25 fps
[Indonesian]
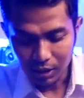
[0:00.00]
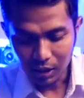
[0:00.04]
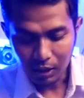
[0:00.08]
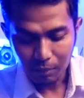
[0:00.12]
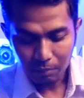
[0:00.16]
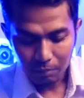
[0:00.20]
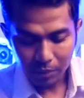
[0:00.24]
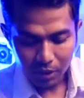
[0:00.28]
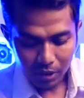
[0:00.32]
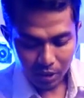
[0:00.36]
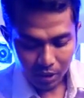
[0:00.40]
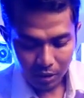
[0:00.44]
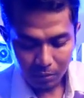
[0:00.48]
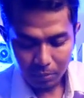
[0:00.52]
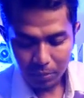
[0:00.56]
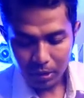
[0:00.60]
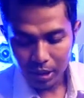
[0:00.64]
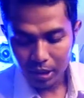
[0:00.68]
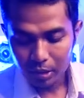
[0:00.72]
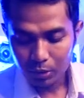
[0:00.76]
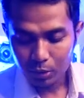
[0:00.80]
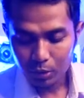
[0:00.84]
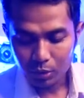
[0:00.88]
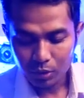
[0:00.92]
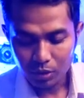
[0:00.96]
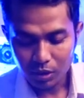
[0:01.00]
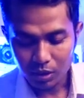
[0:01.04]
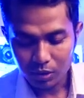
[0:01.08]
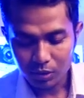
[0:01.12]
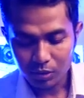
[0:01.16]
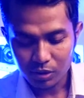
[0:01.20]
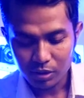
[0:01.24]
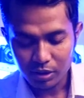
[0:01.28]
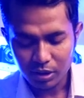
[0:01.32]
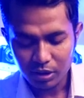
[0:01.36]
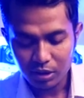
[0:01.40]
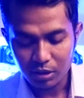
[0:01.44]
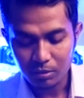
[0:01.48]
apa kelebihan
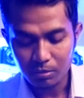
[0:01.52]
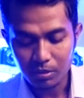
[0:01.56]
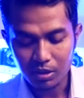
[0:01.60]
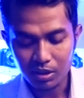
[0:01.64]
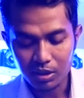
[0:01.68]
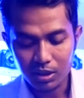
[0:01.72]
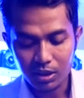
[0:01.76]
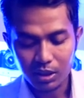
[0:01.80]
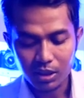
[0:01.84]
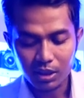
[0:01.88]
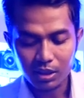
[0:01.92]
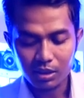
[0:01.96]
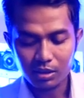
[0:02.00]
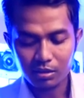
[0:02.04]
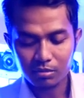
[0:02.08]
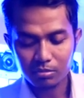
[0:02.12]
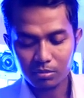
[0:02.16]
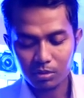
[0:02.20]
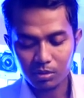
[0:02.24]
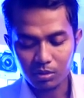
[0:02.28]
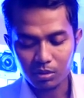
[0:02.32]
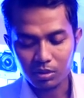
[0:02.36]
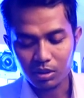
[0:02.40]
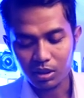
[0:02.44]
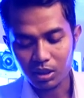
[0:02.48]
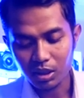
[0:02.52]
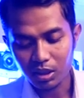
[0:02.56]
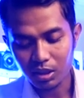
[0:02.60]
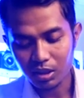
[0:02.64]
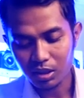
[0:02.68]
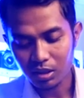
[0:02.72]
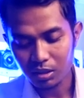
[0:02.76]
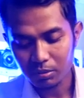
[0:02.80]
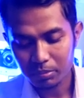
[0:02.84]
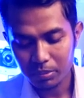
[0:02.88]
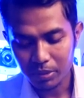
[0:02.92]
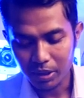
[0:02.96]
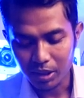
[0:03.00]
700D dibandingkan 60D
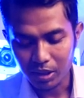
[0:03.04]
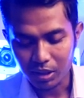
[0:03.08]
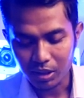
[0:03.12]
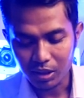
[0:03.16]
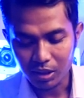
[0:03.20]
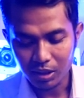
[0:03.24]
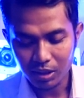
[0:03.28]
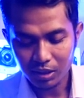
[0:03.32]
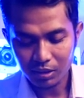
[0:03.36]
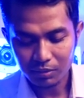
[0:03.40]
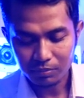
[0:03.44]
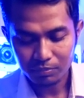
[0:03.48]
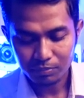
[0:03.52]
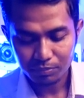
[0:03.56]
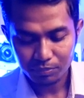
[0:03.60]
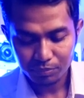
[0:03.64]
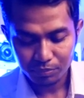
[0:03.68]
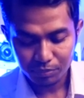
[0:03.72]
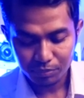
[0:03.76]
kelebihannya